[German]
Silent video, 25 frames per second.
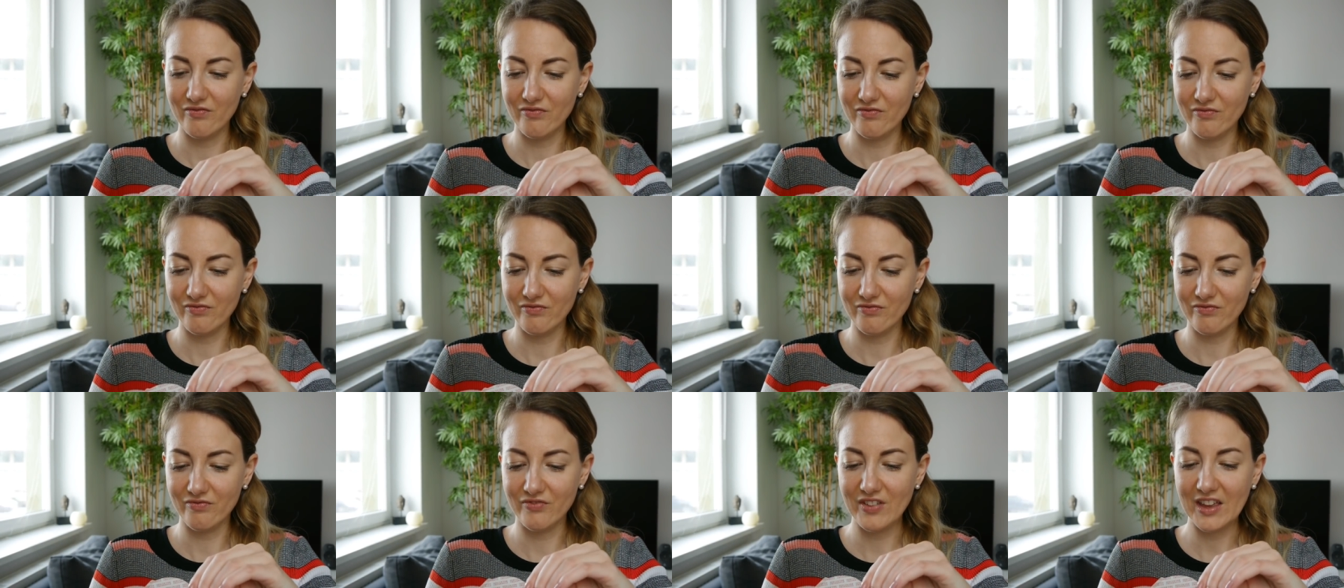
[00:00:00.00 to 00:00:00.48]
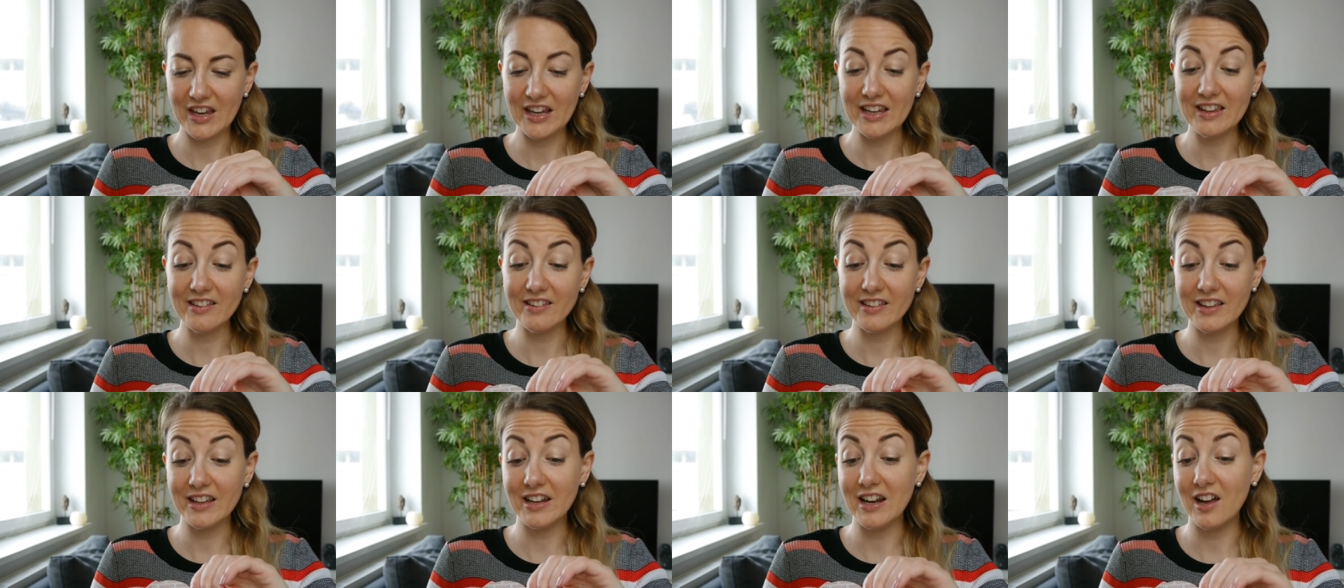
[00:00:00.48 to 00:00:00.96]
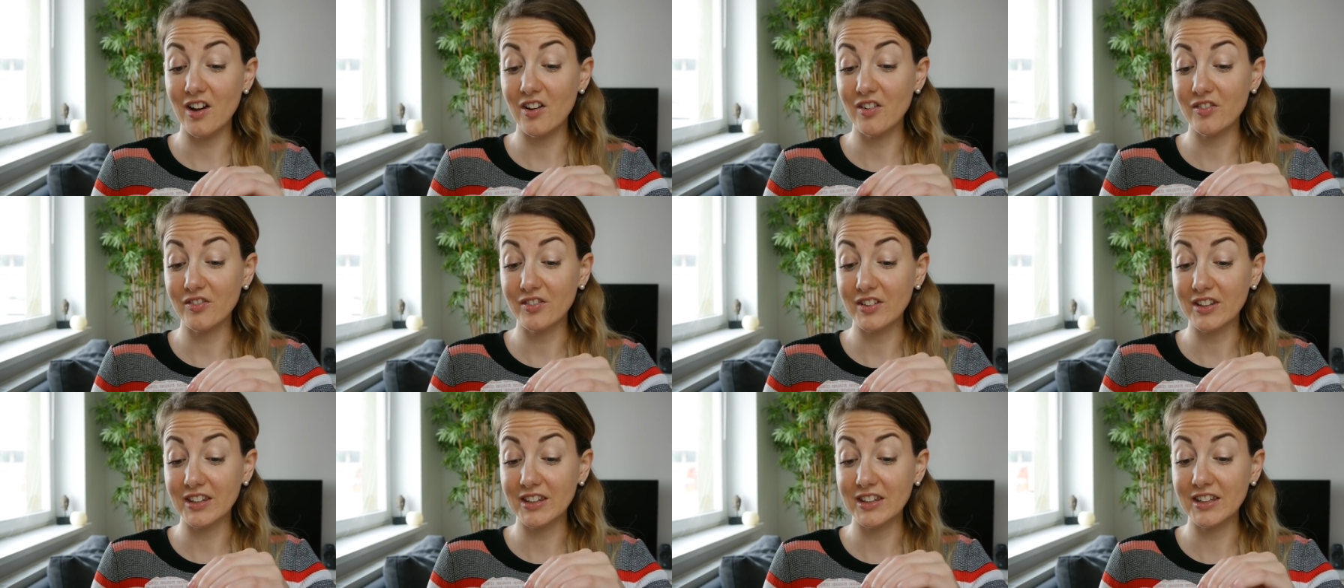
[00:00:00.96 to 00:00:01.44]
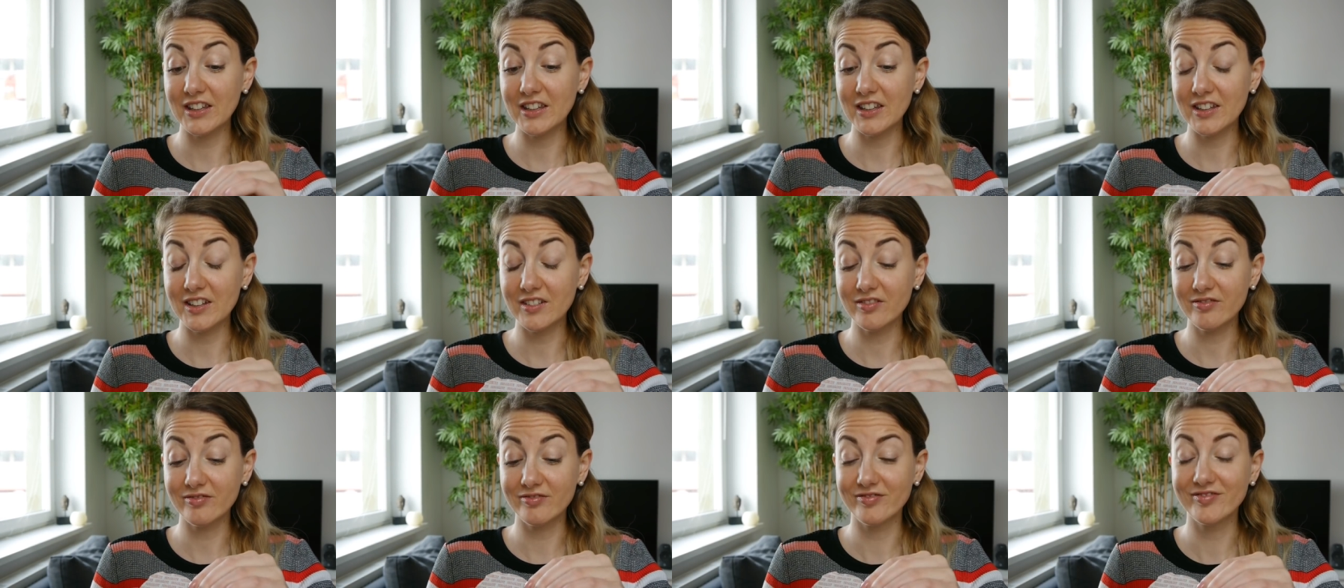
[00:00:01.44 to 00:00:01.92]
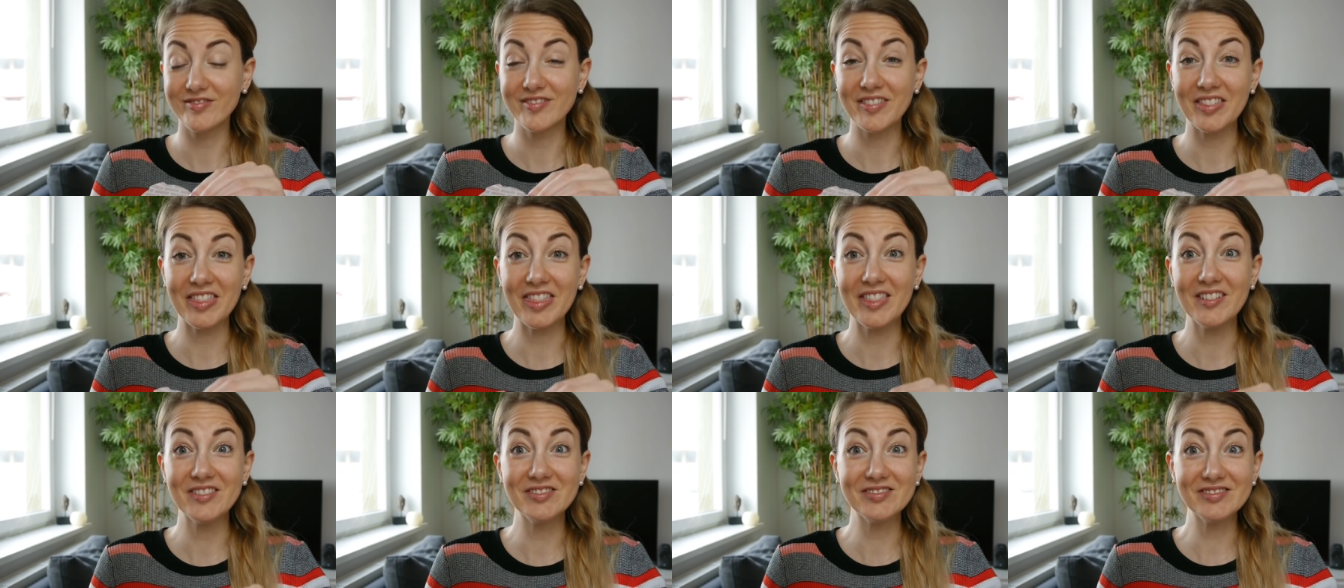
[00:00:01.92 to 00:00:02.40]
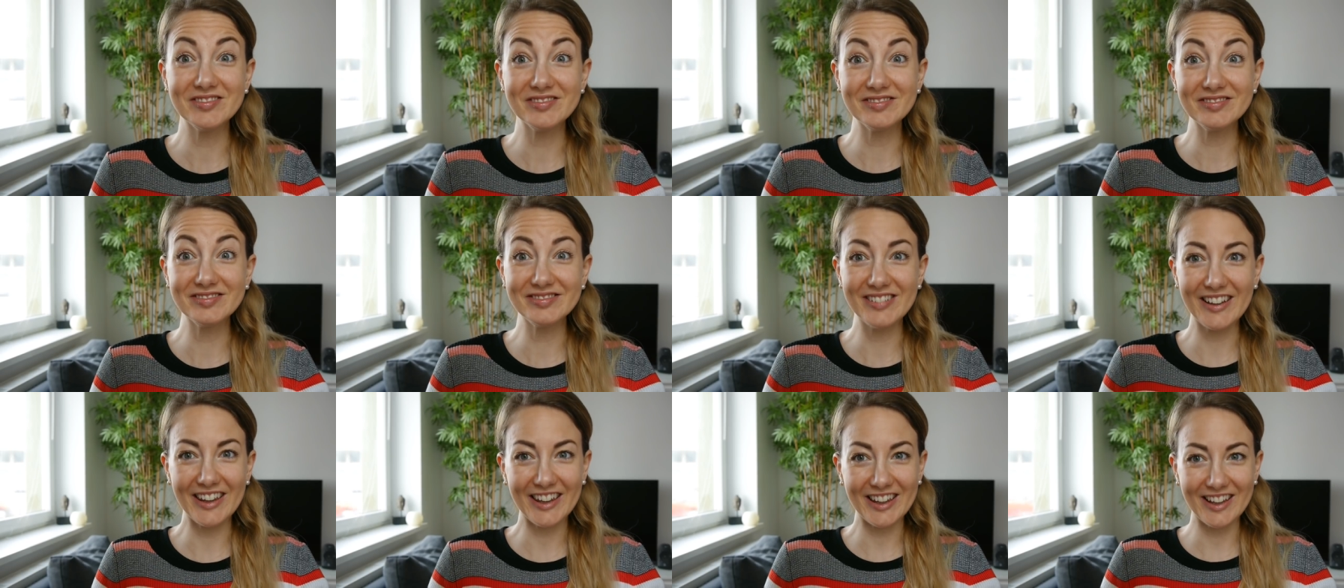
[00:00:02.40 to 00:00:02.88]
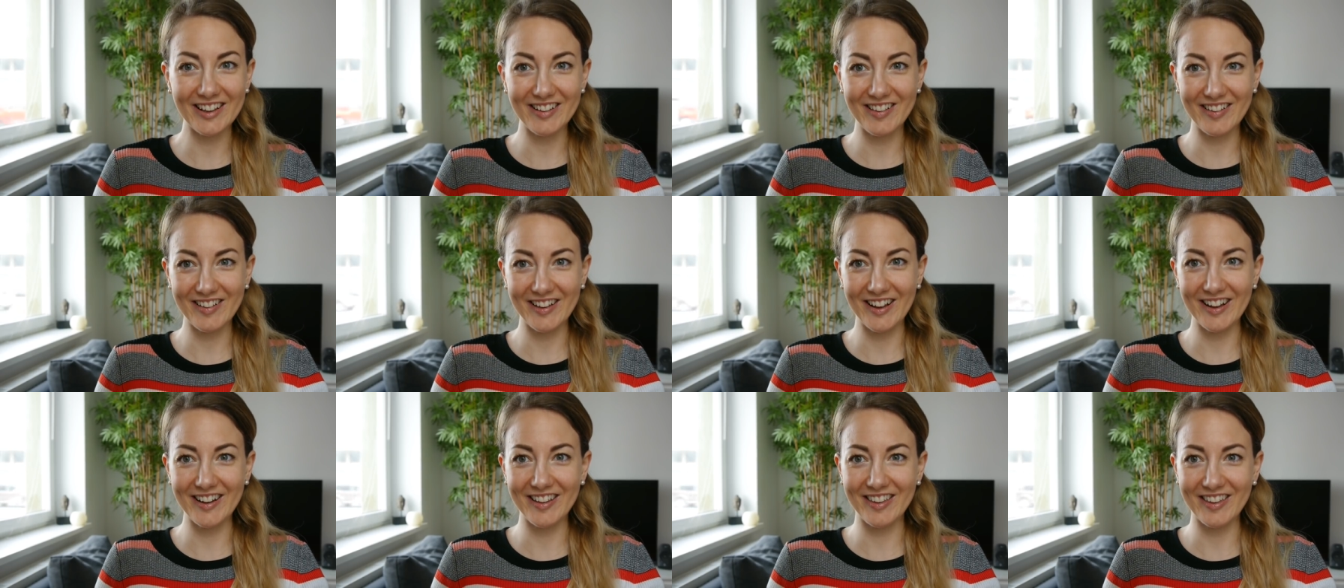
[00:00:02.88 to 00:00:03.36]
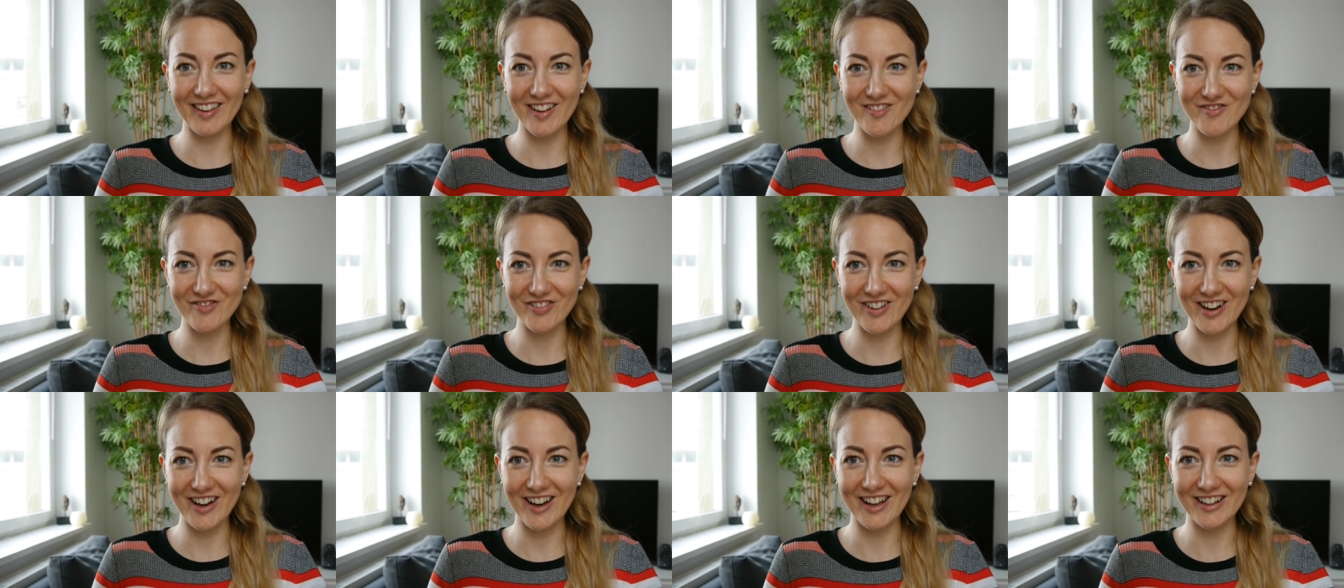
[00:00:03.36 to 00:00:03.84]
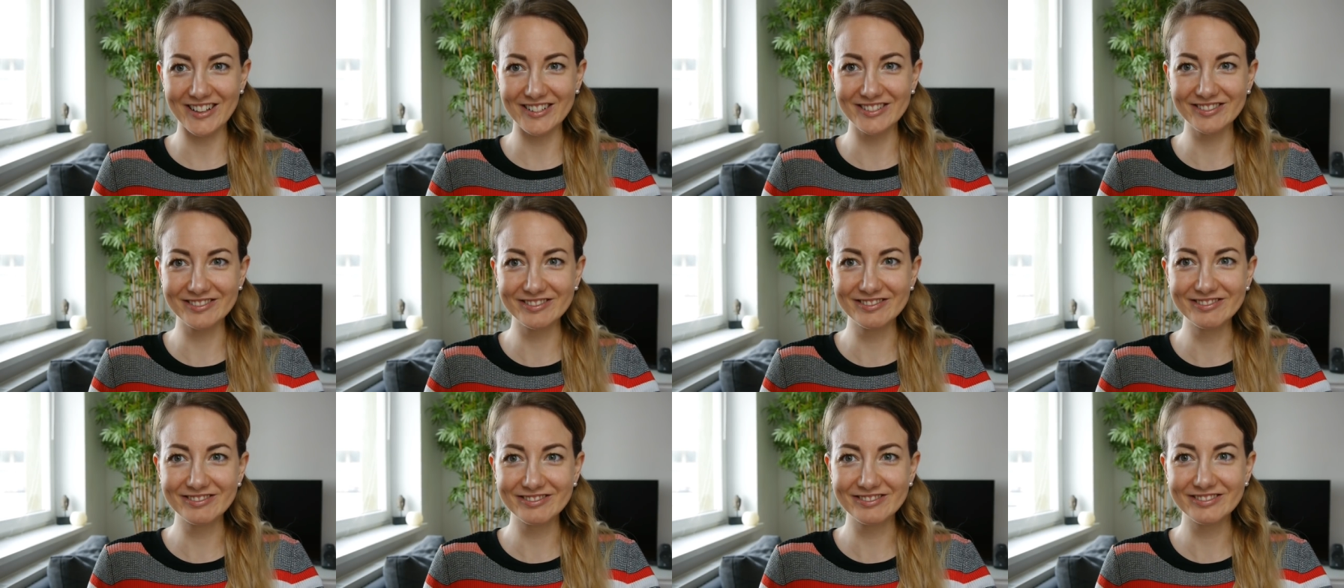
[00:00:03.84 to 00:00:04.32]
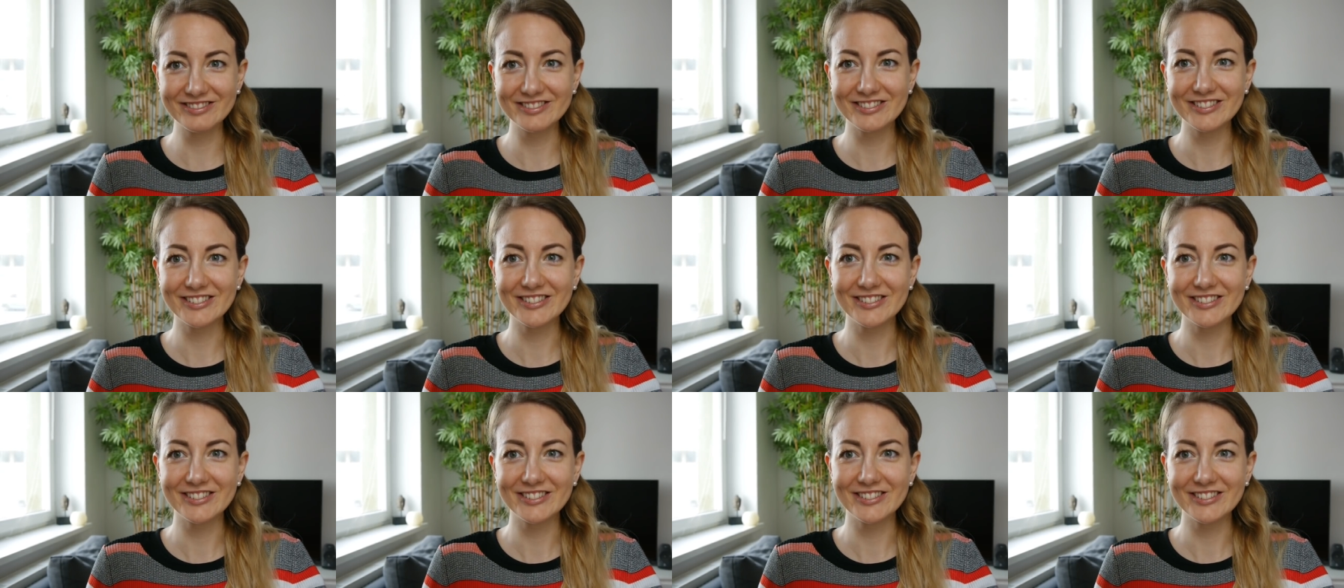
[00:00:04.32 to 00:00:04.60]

Hm, wenn ich es dann aufkriege. Uh, ich kann es gar nicht erwarten.